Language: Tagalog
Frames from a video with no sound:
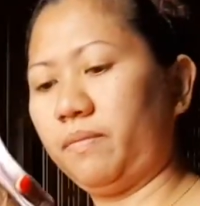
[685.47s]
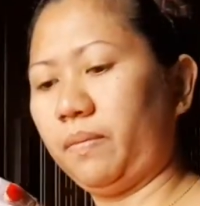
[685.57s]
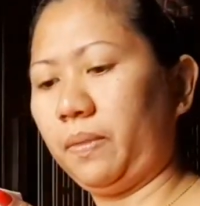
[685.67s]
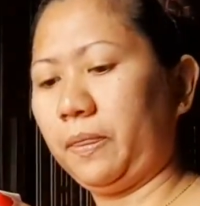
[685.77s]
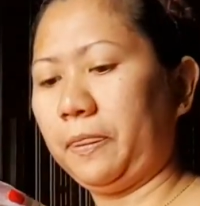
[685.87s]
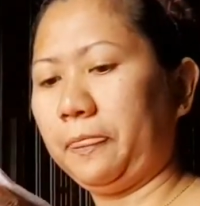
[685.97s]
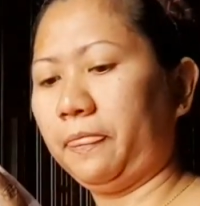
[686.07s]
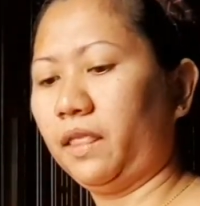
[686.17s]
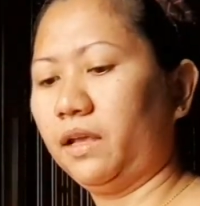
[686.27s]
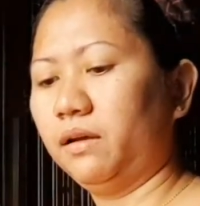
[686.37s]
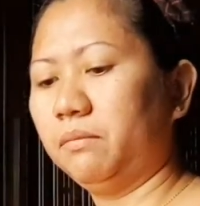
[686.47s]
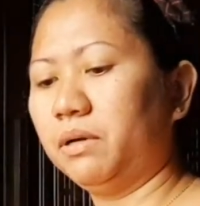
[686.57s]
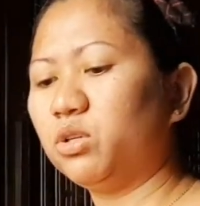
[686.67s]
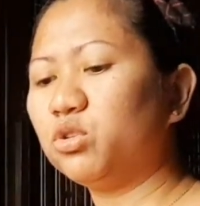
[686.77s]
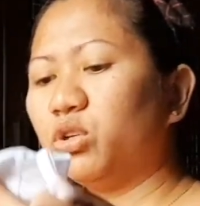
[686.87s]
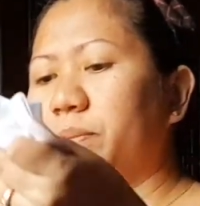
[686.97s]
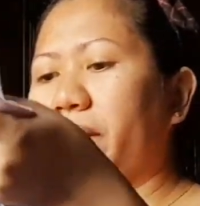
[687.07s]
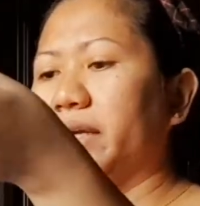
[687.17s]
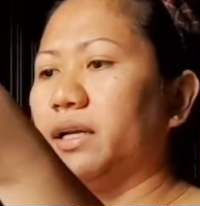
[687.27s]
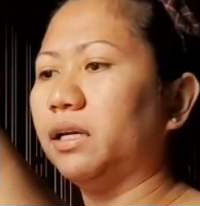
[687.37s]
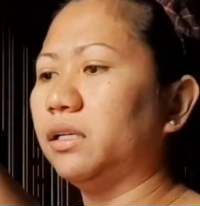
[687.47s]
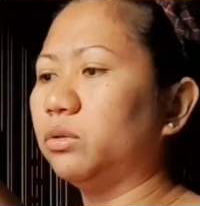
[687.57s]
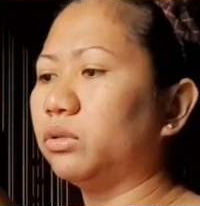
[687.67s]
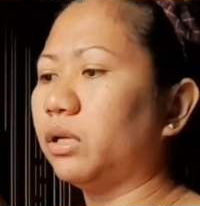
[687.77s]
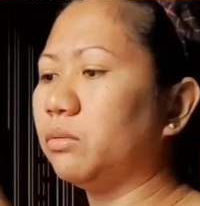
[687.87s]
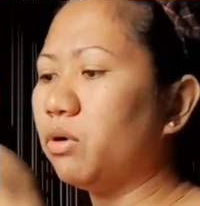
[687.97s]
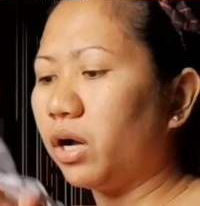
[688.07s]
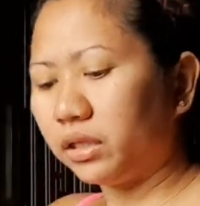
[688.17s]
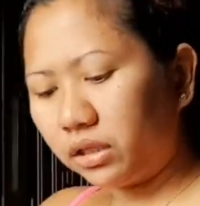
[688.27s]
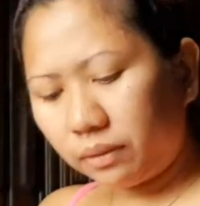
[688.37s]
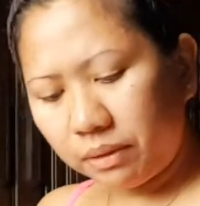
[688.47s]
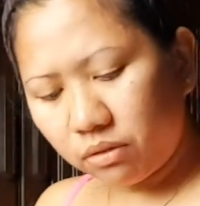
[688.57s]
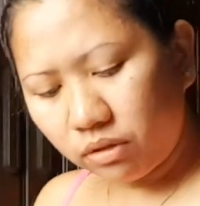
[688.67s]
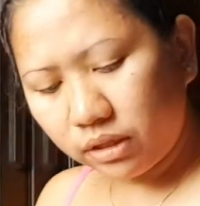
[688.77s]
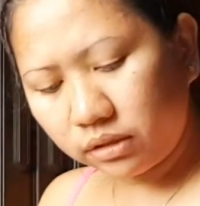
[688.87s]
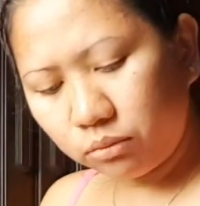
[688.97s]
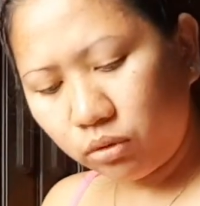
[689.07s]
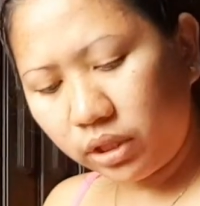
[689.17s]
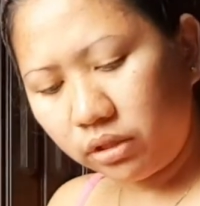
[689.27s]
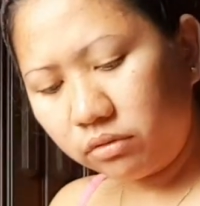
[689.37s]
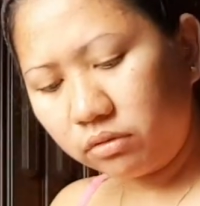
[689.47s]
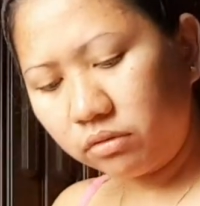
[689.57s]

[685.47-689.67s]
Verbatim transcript: din, tita. Magsusot pa kayo ng ganito. Tanong mo kay tita May kung ilang buwan na yun.